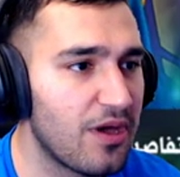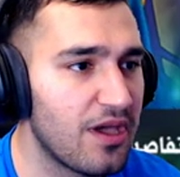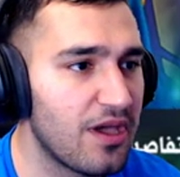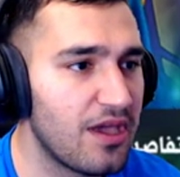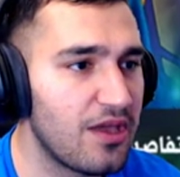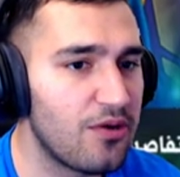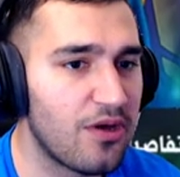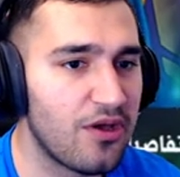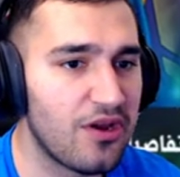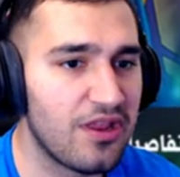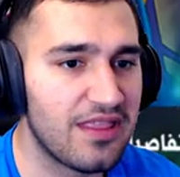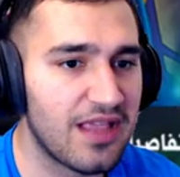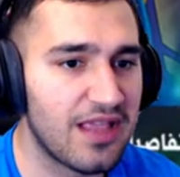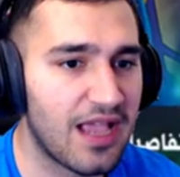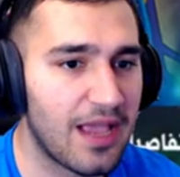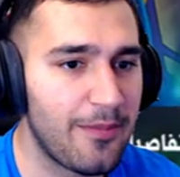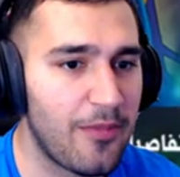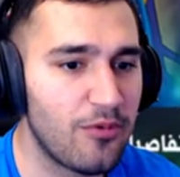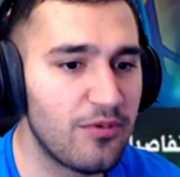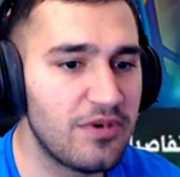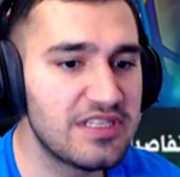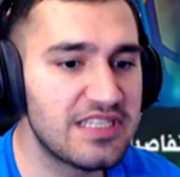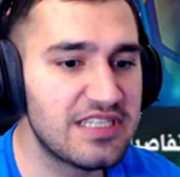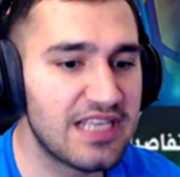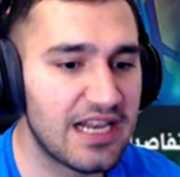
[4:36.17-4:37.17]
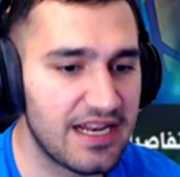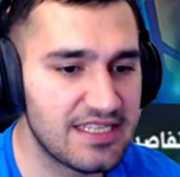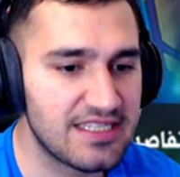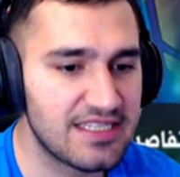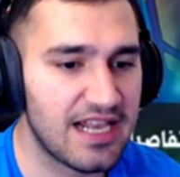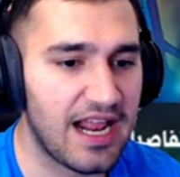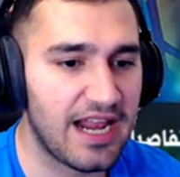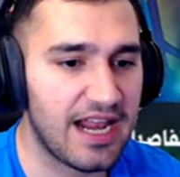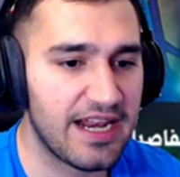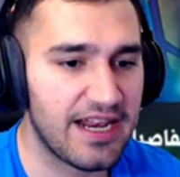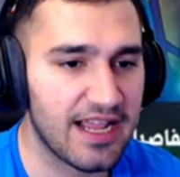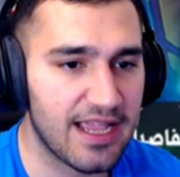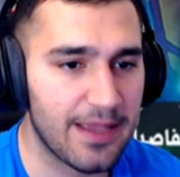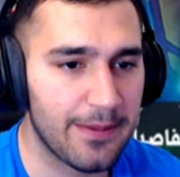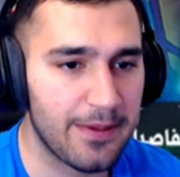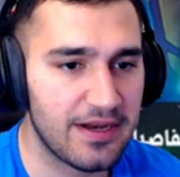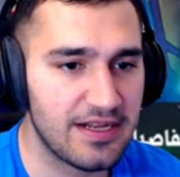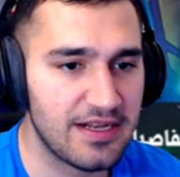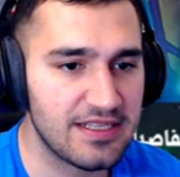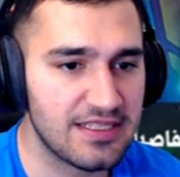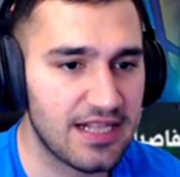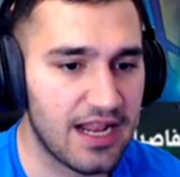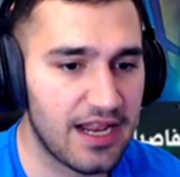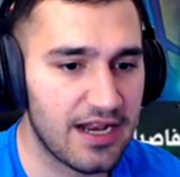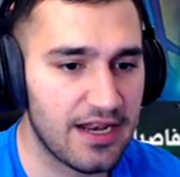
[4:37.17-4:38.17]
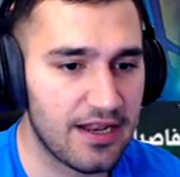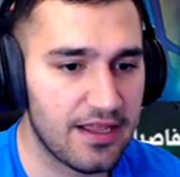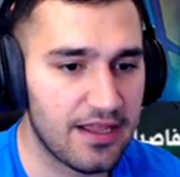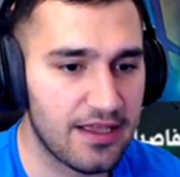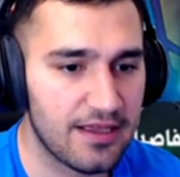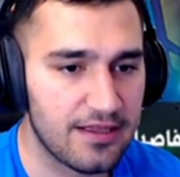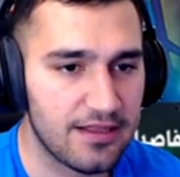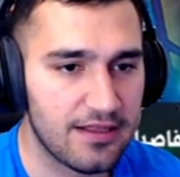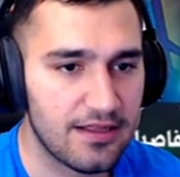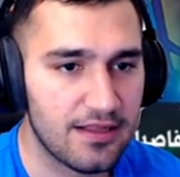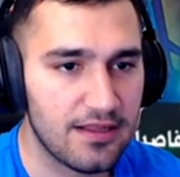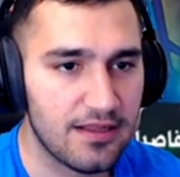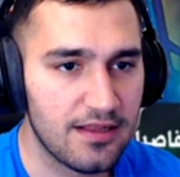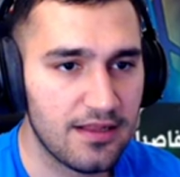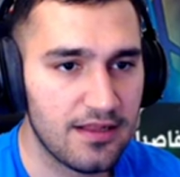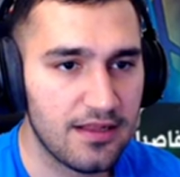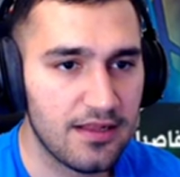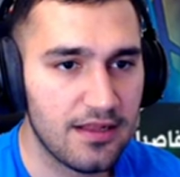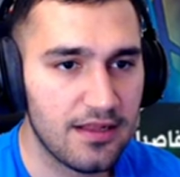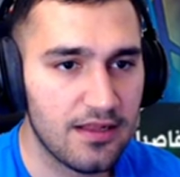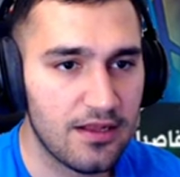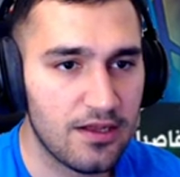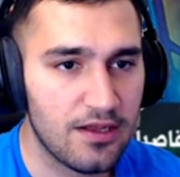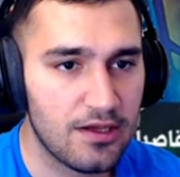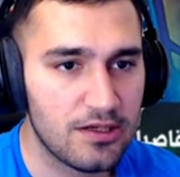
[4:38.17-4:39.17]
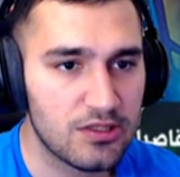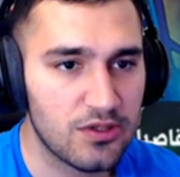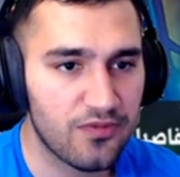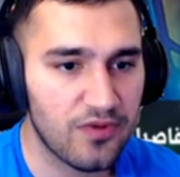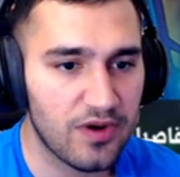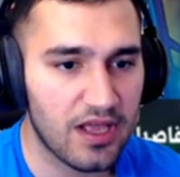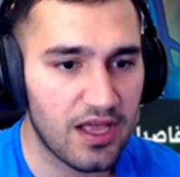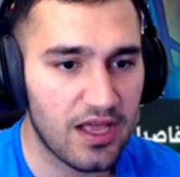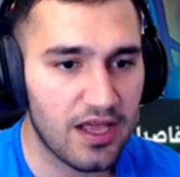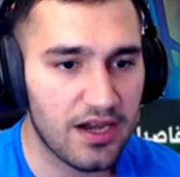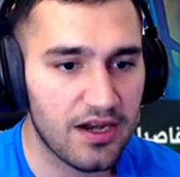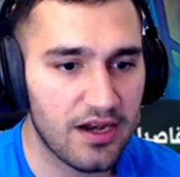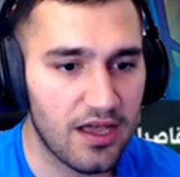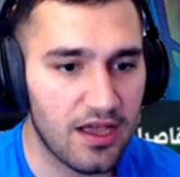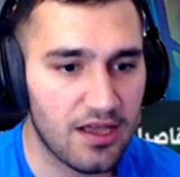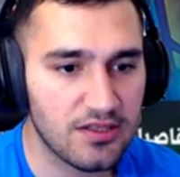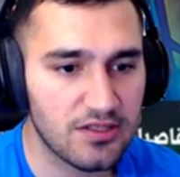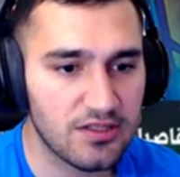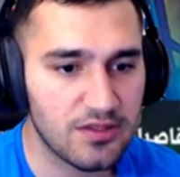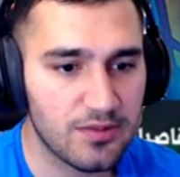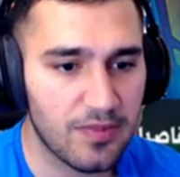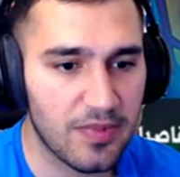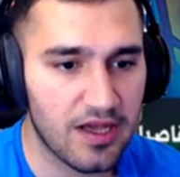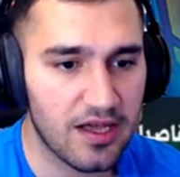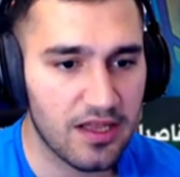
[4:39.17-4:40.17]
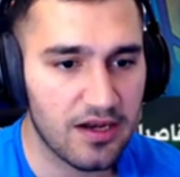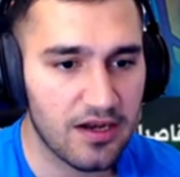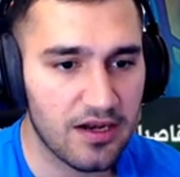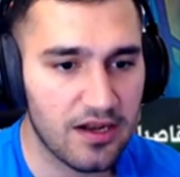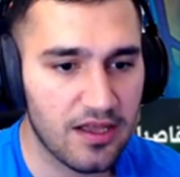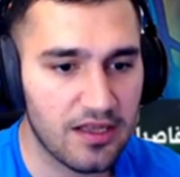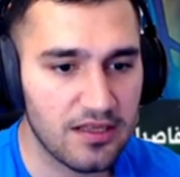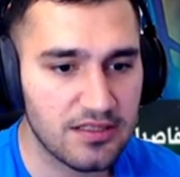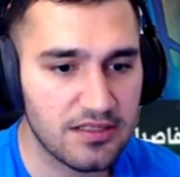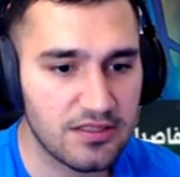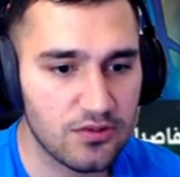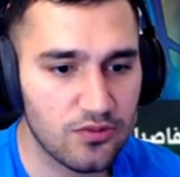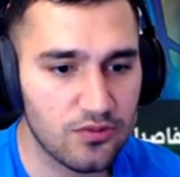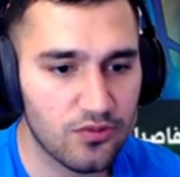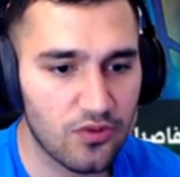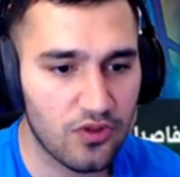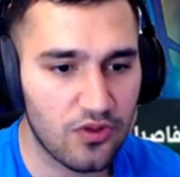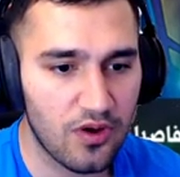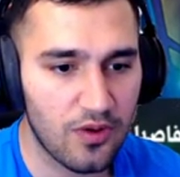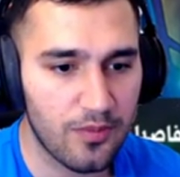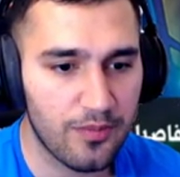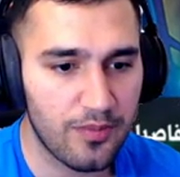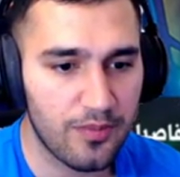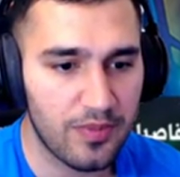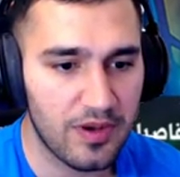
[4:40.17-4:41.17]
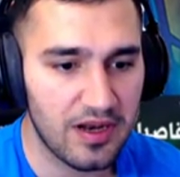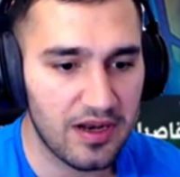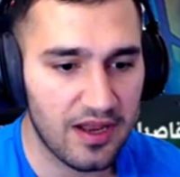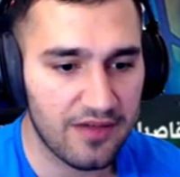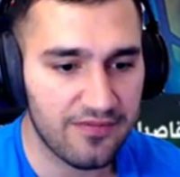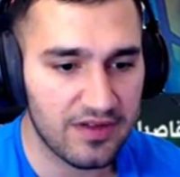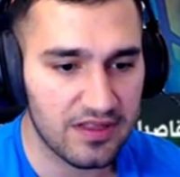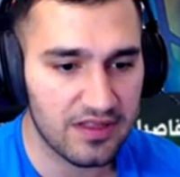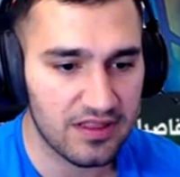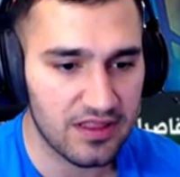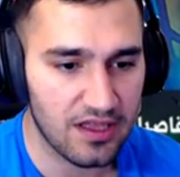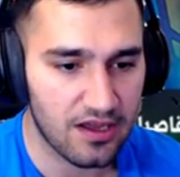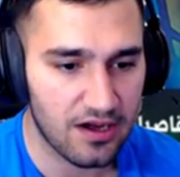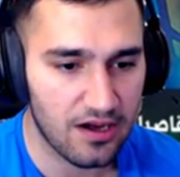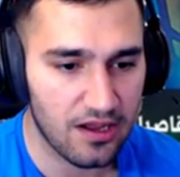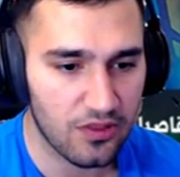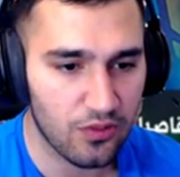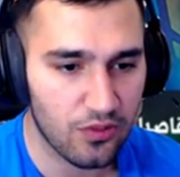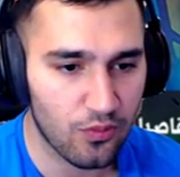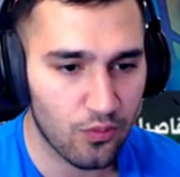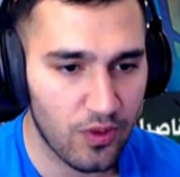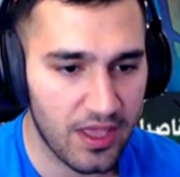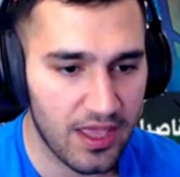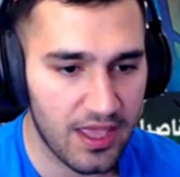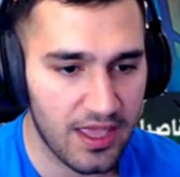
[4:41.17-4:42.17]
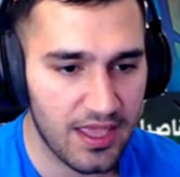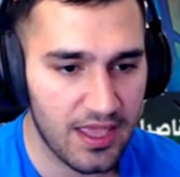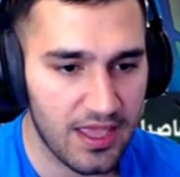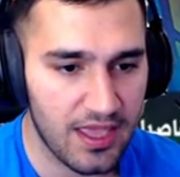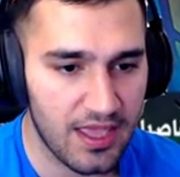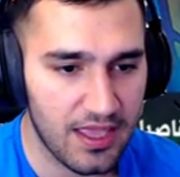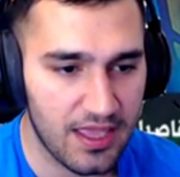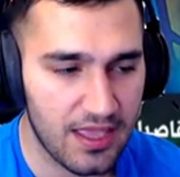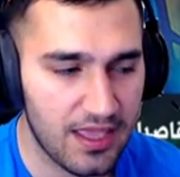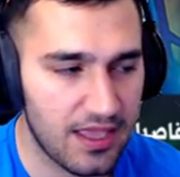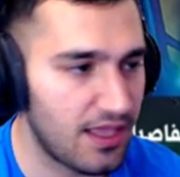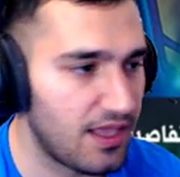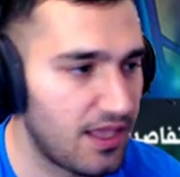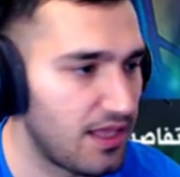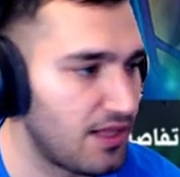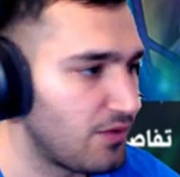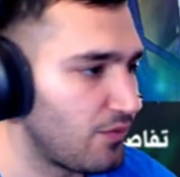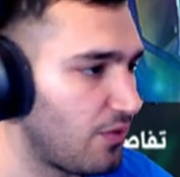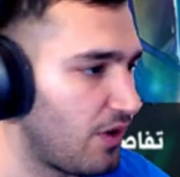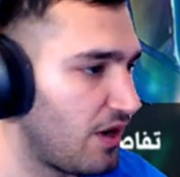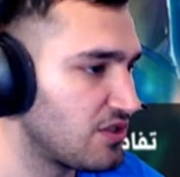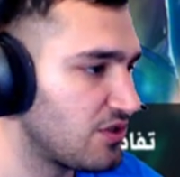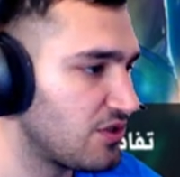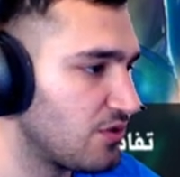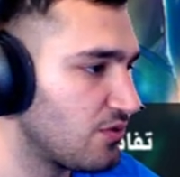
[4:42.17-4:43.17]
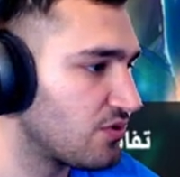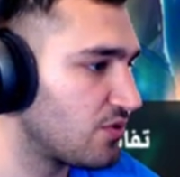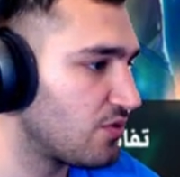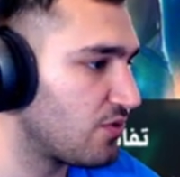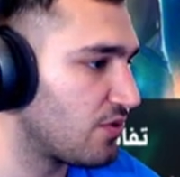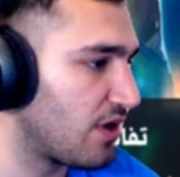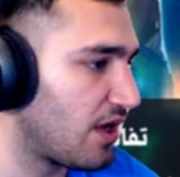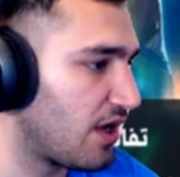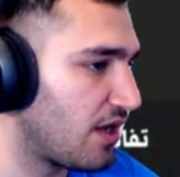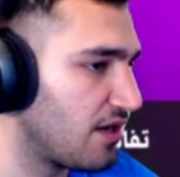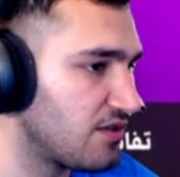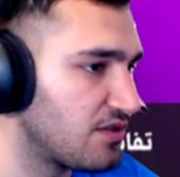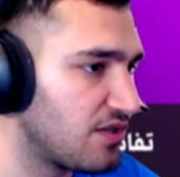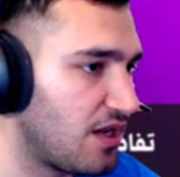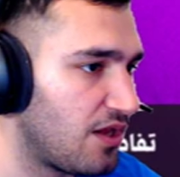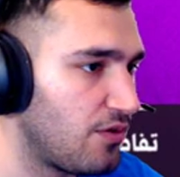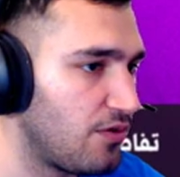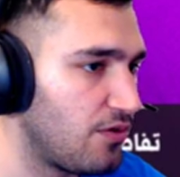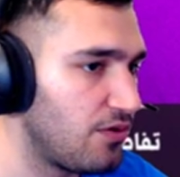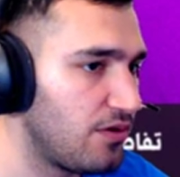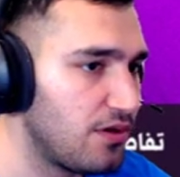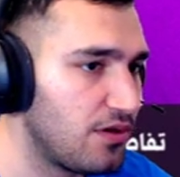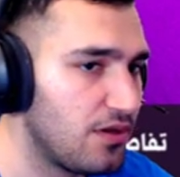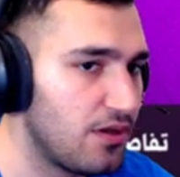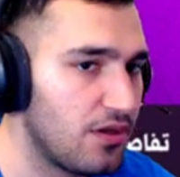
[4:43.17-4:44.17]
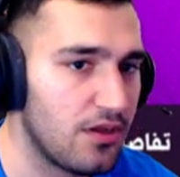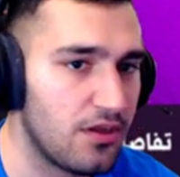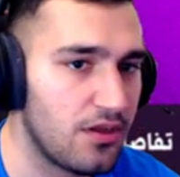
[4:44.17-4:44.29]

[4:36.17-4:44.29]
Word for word: وغير وغير نزل نزل عنا كمان نزل عنا والله قناص ومقناص آه. وهذول بالافاتارات وين والله شيء اسطوري خلينا نجي لهون